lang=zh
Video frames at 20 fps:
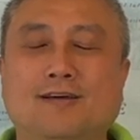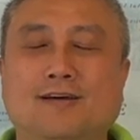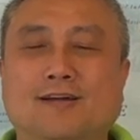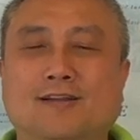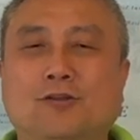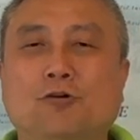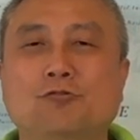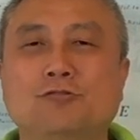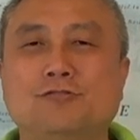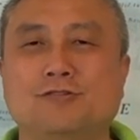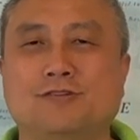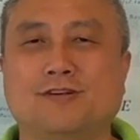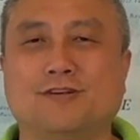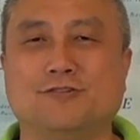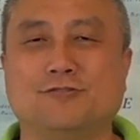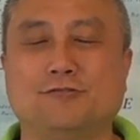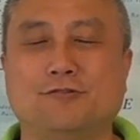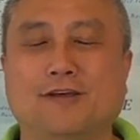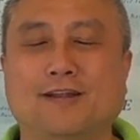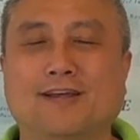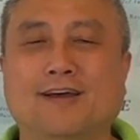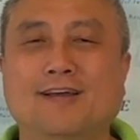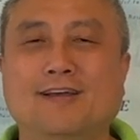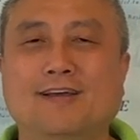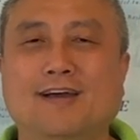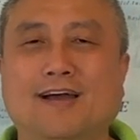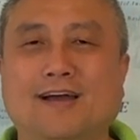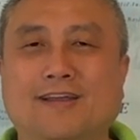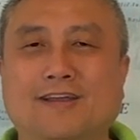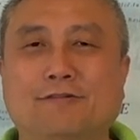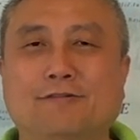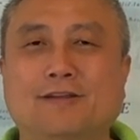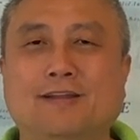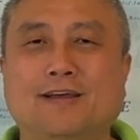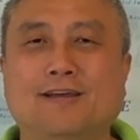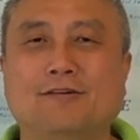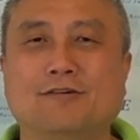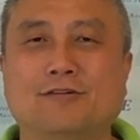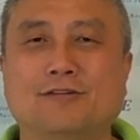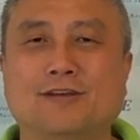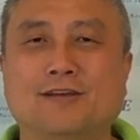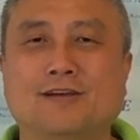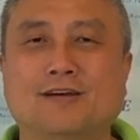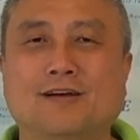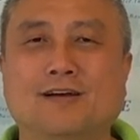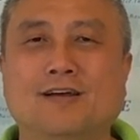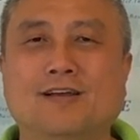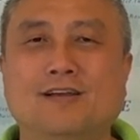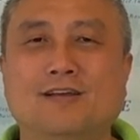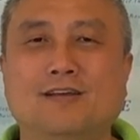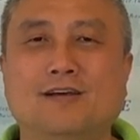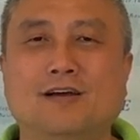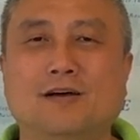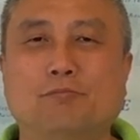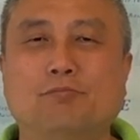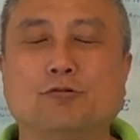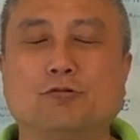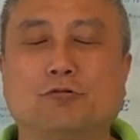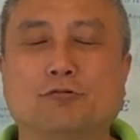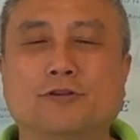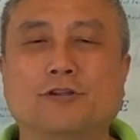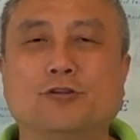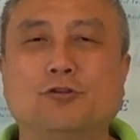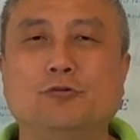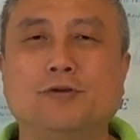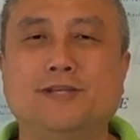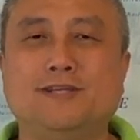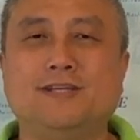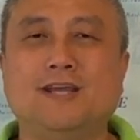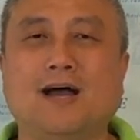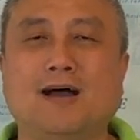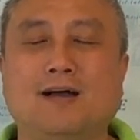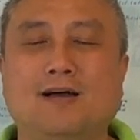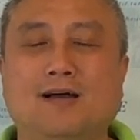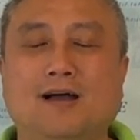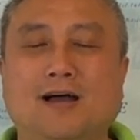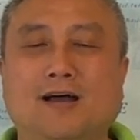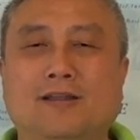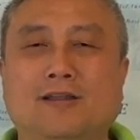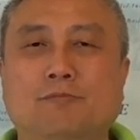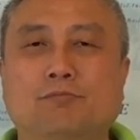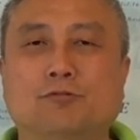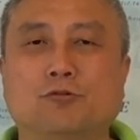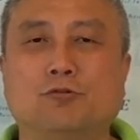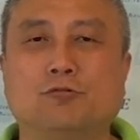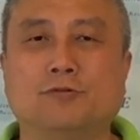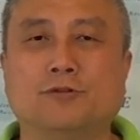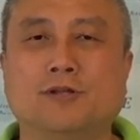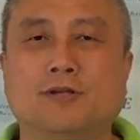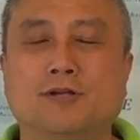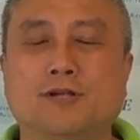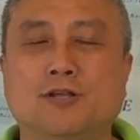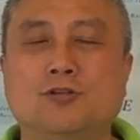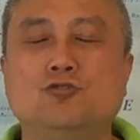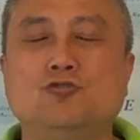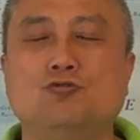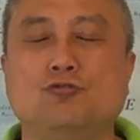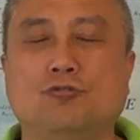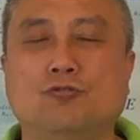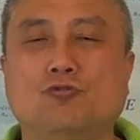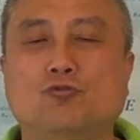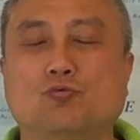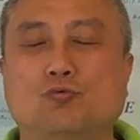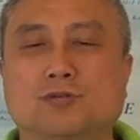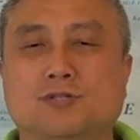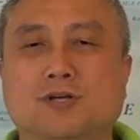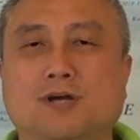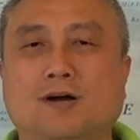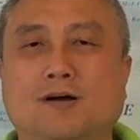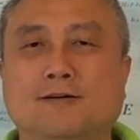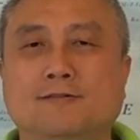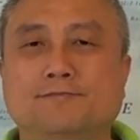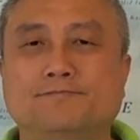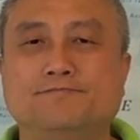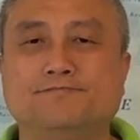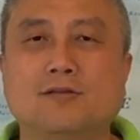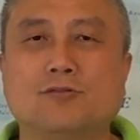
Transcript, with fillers: 啊，都是正确的。啊，因为它有这个呃不同的对象啊，那不同的人群组成。